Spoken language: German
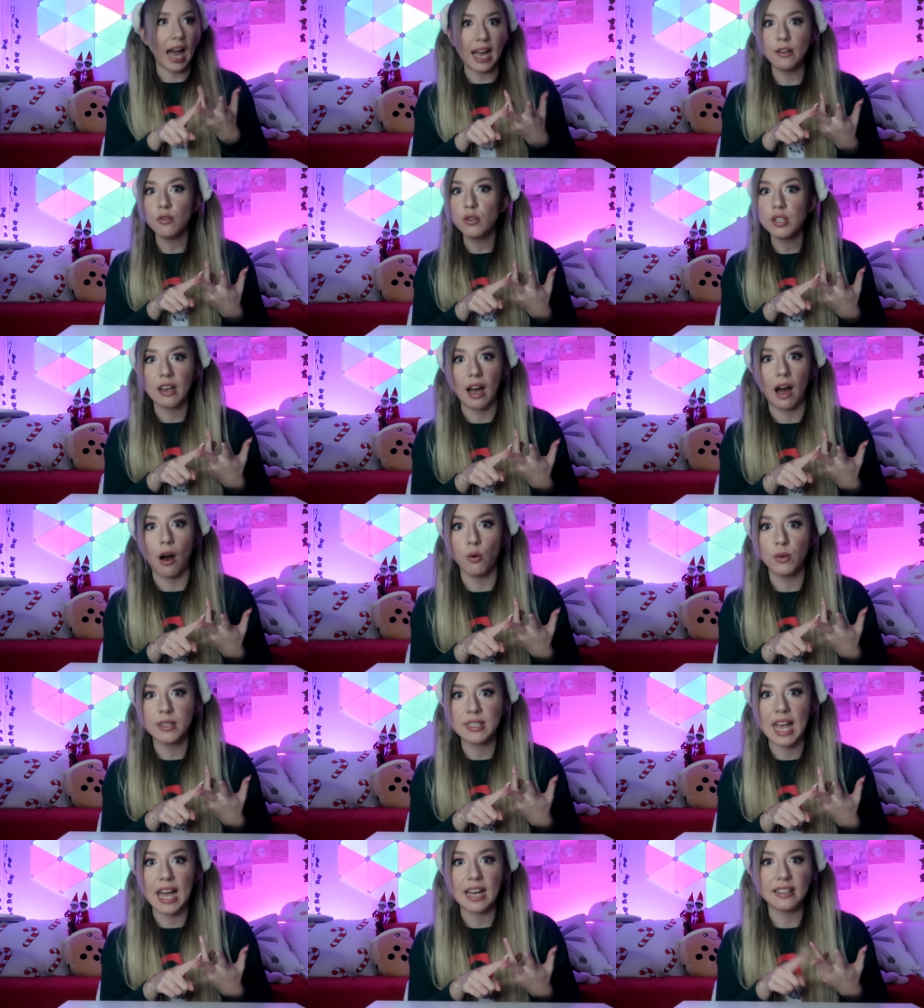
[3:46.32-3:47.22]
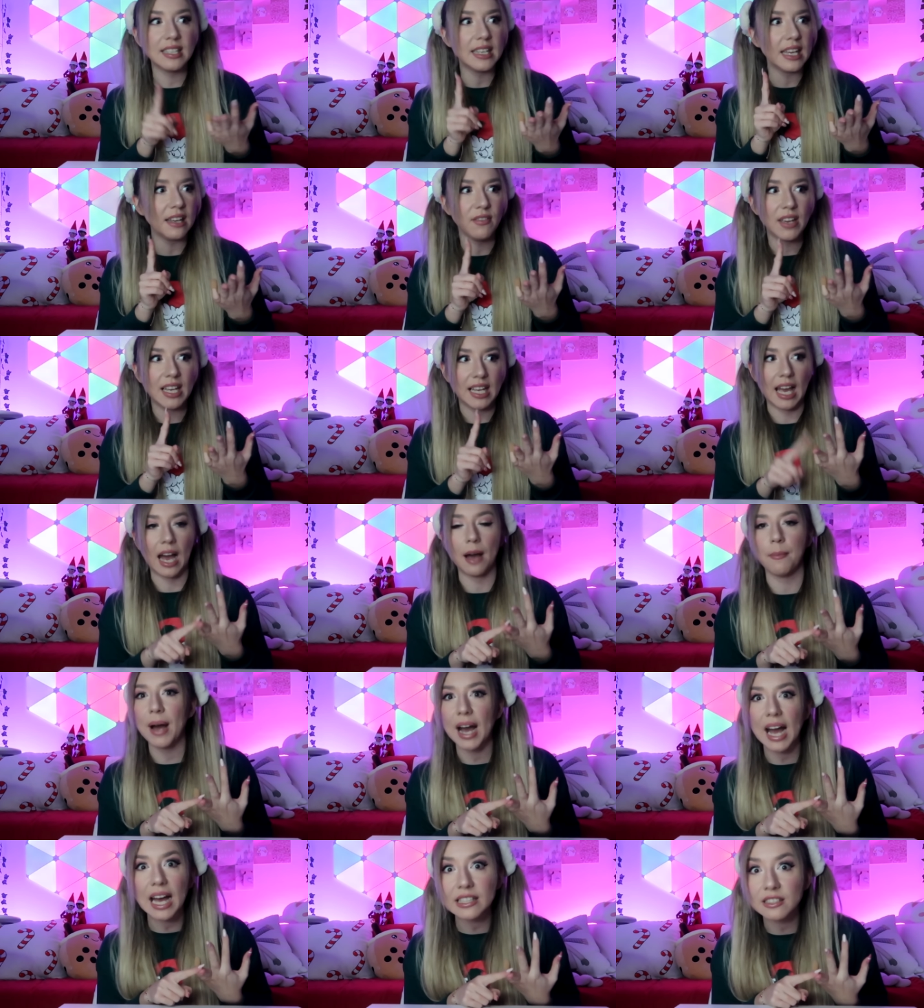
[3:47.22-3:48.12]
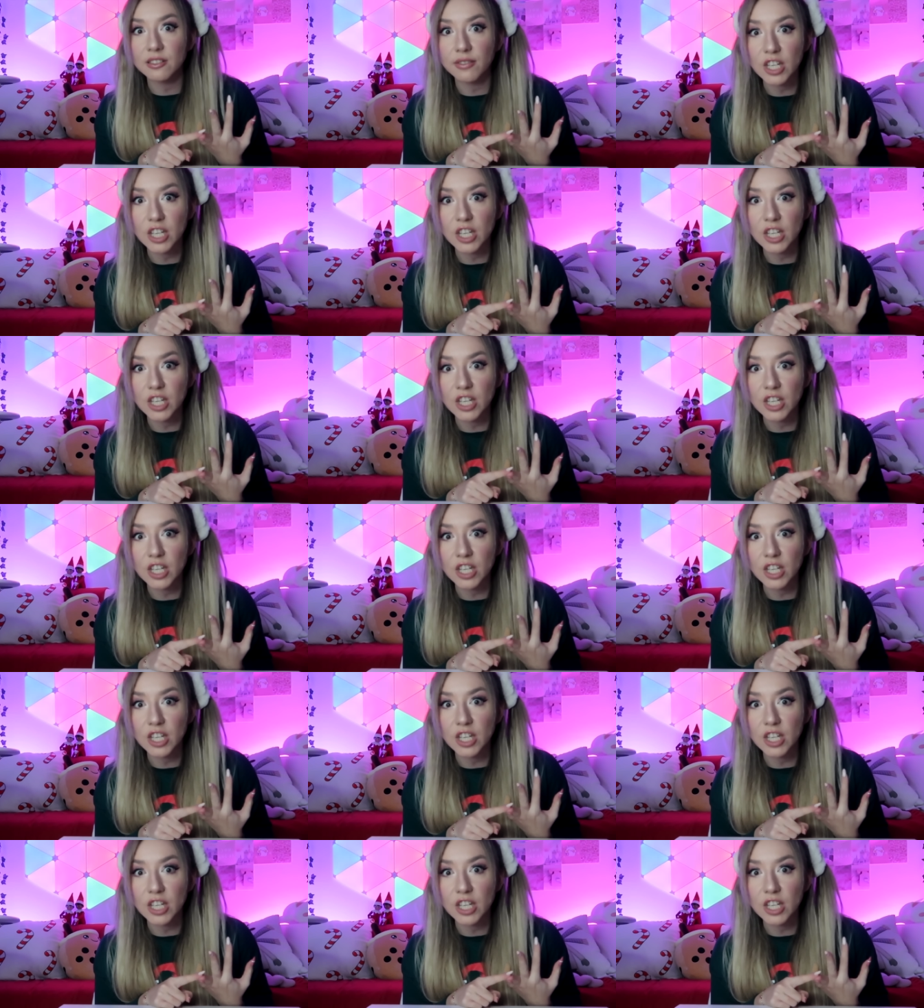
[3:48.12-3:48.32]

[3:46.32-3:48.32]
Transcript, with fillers: rein und raus. Er hat hier irgendwie Kameras